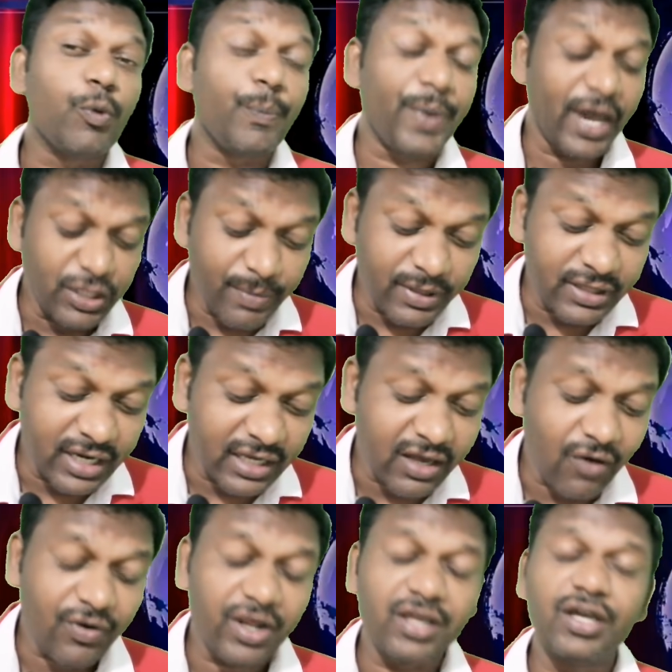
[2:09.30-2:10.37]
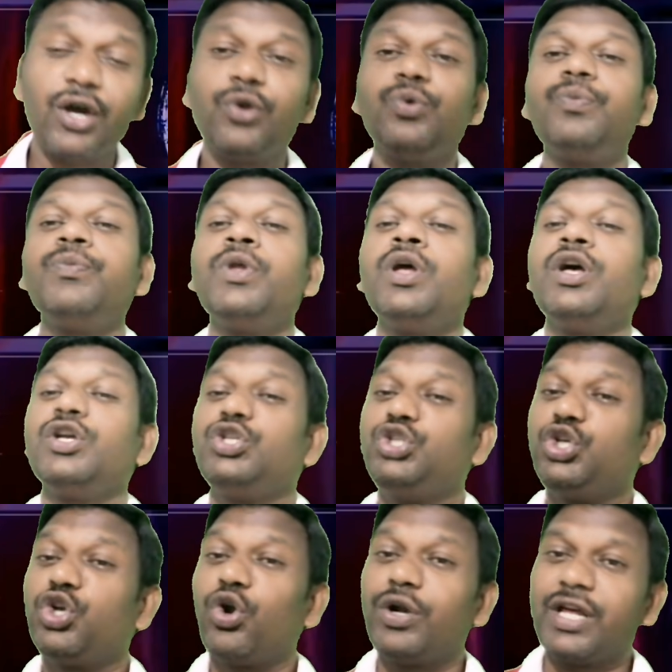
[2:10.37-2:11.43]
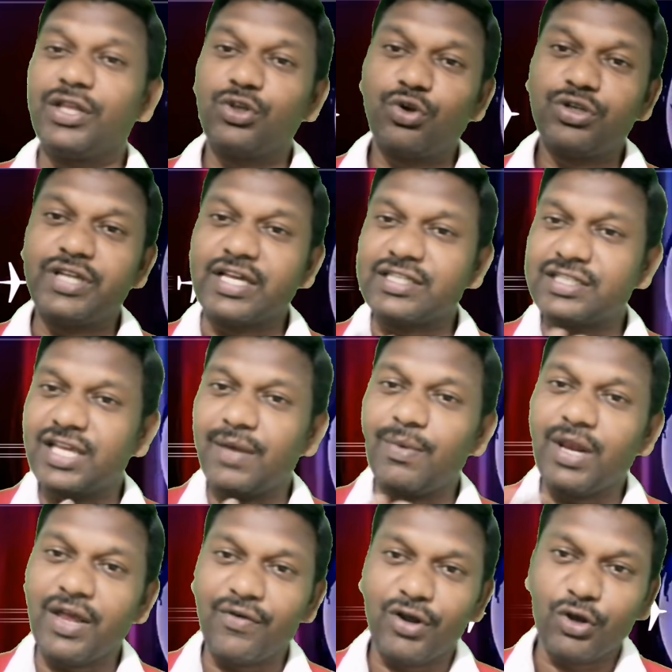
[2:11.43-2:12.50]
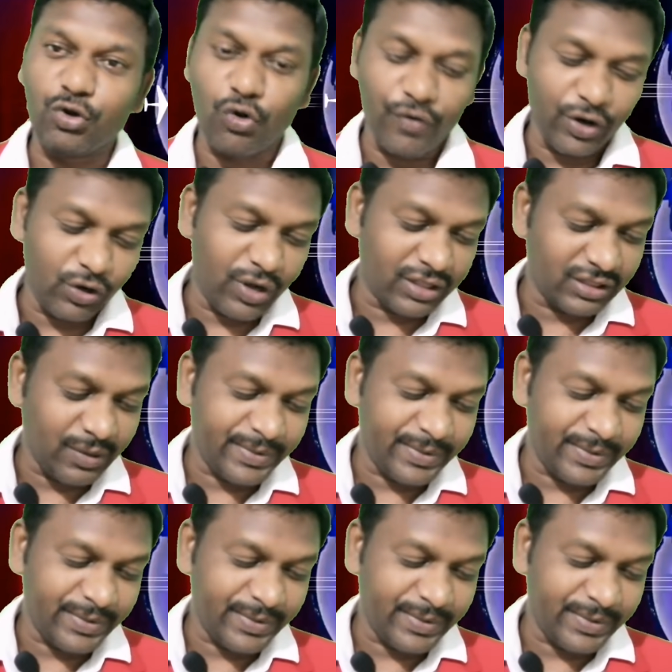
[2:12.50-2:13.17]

ముప్పై ఐదు మంది రికవర్ అయ్యారు జీరో జీరో డెత్ ఏమి లేవండి కోవైట్లో అంతా